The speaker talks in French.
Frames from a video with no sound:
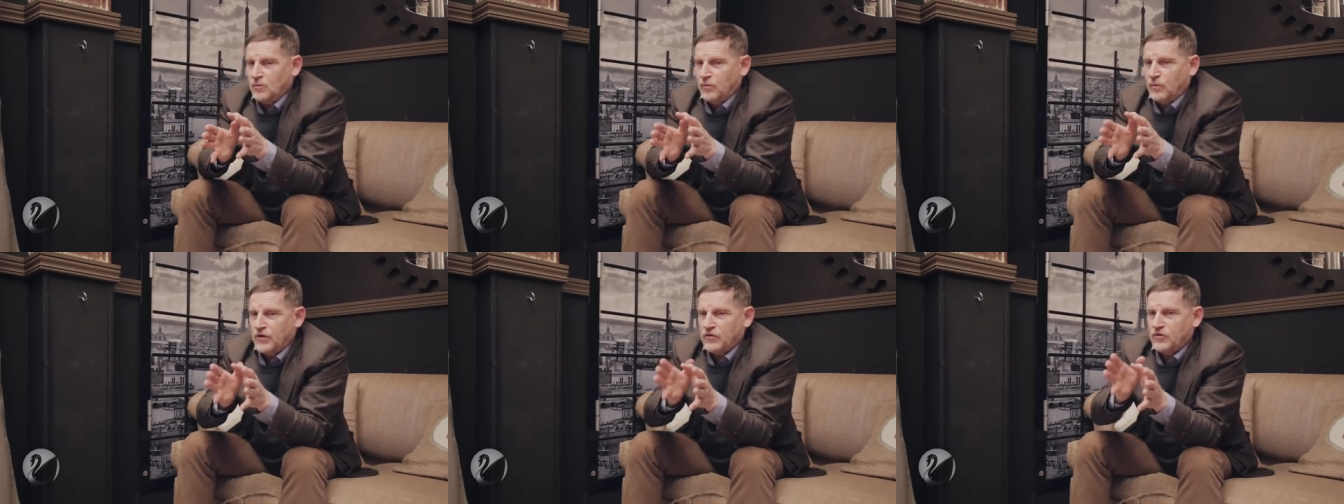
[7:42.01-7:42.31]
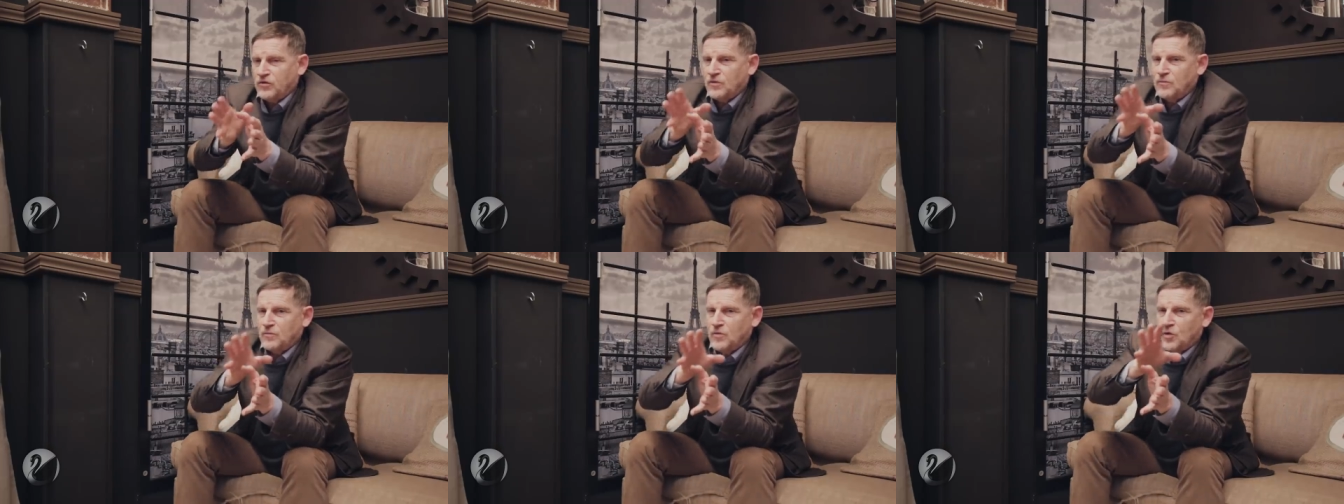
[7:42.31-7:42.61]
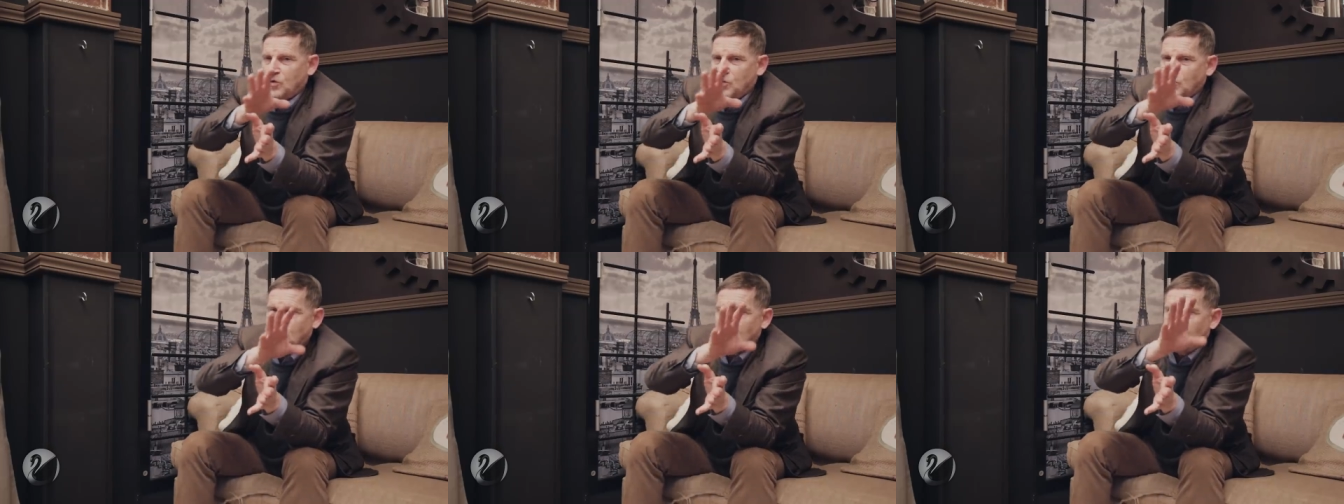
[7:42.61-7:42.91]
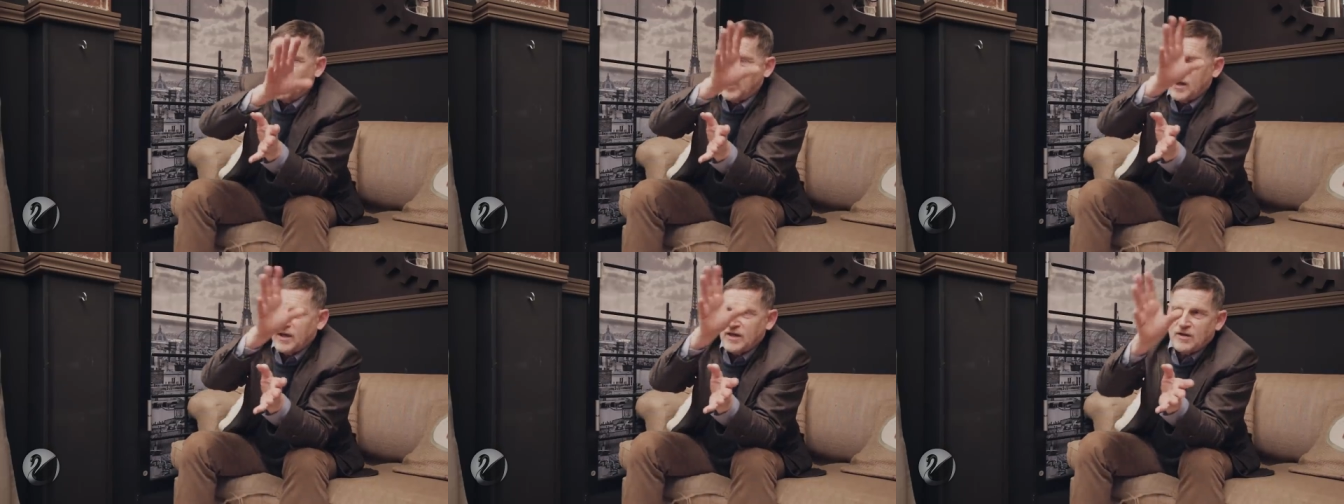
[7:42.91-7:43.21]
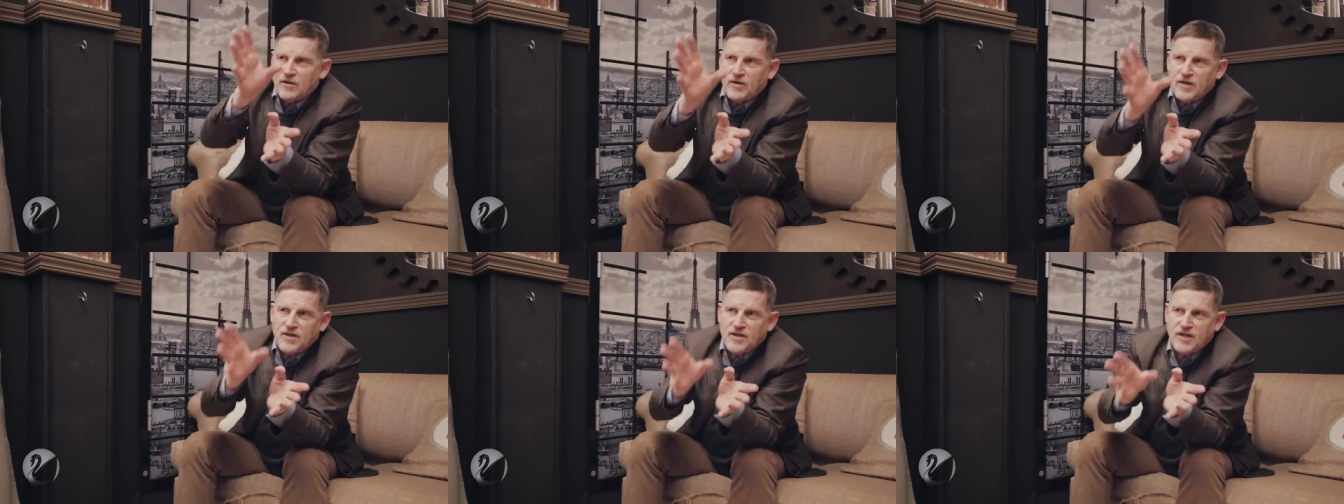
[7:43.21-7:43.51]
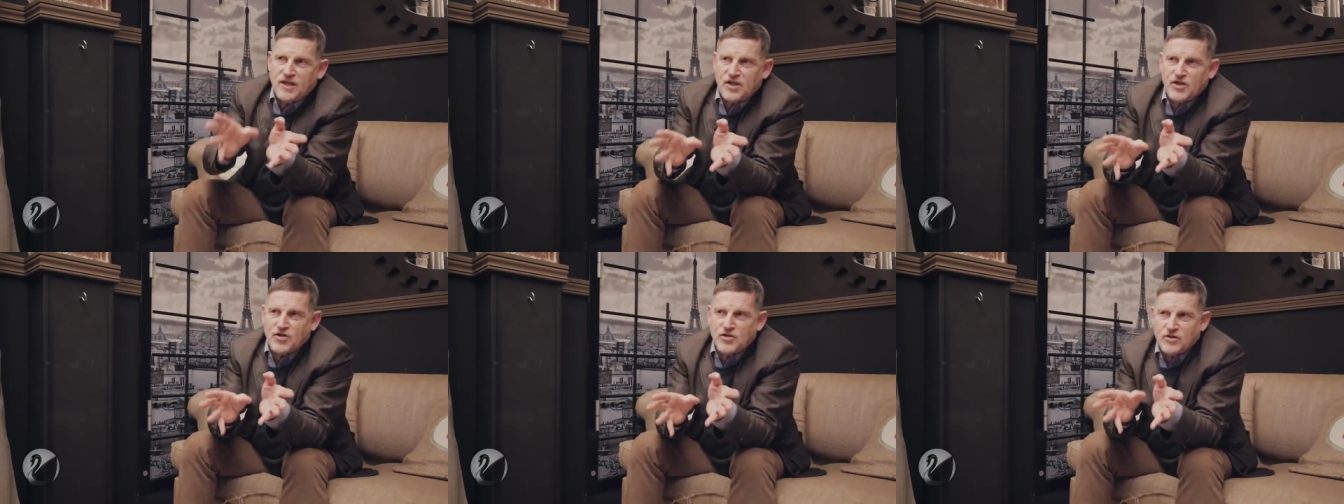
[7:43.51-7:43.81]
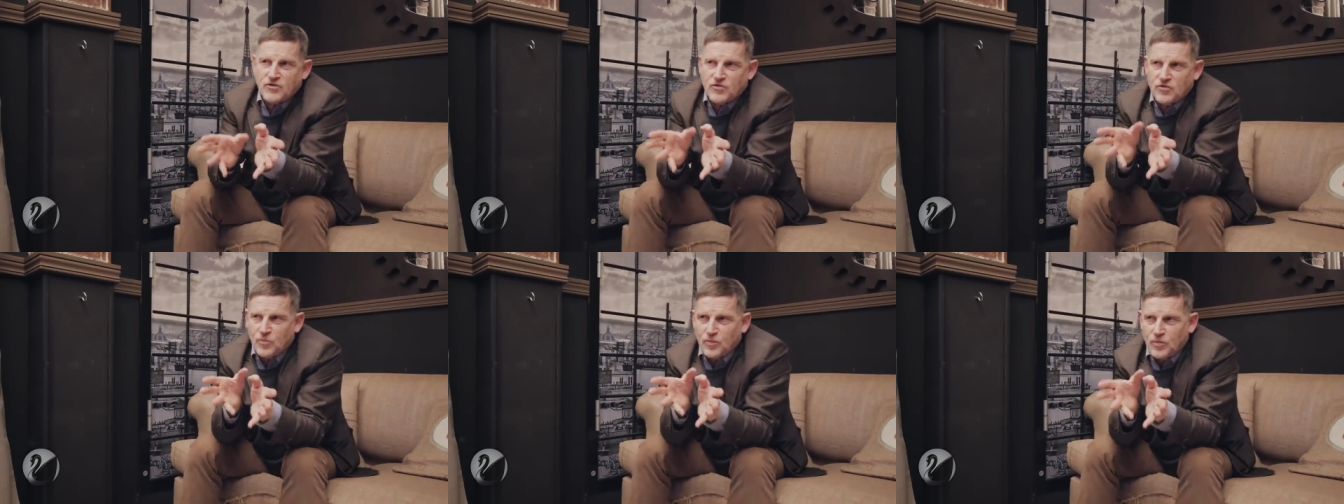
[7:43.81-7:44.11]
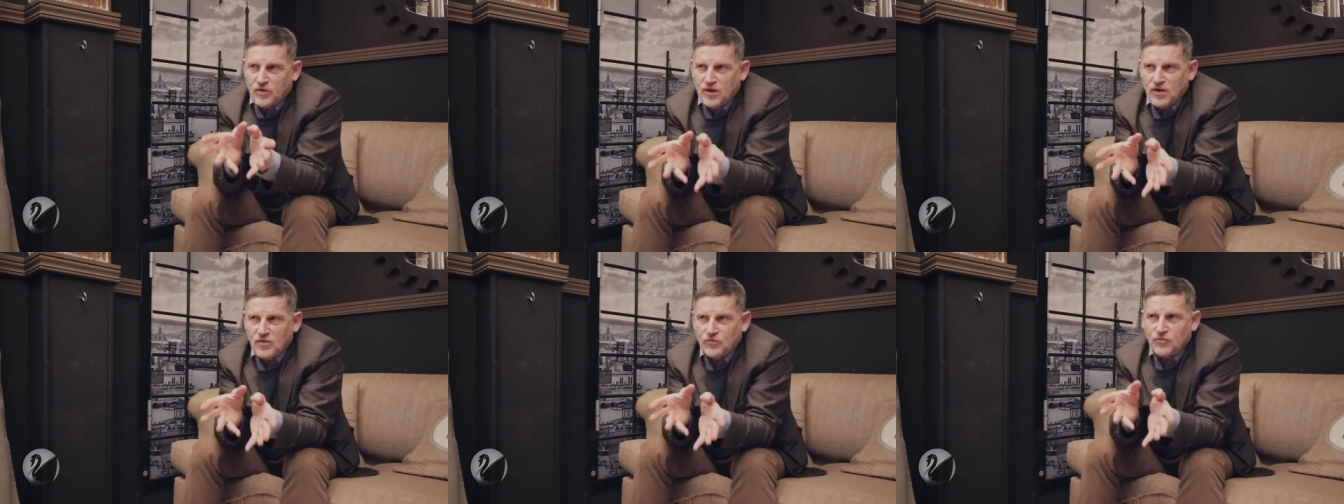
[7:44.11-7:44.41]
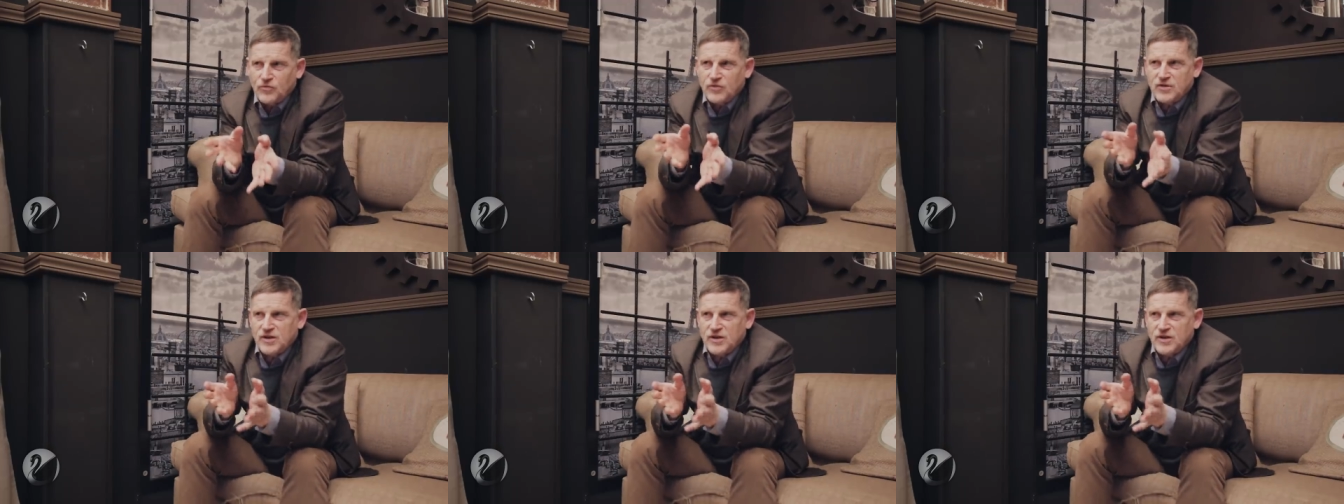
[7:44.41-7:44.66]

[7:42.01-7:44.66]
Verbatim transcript: pas seulement comme on le prétend les dirigeants de ce pays, il faut